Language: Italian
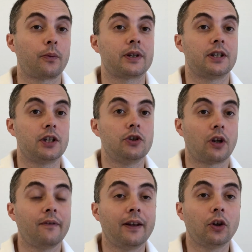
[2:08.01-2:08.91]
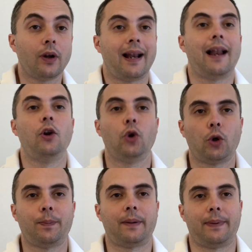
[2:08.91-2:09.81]
questi signori vendono è la
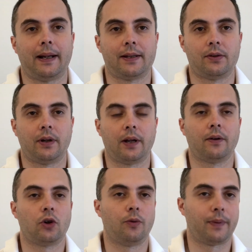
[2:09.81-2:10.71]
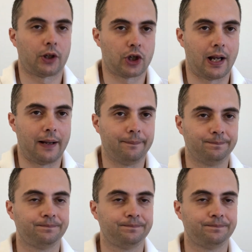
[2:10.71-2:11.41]
loro preparazione commerciale.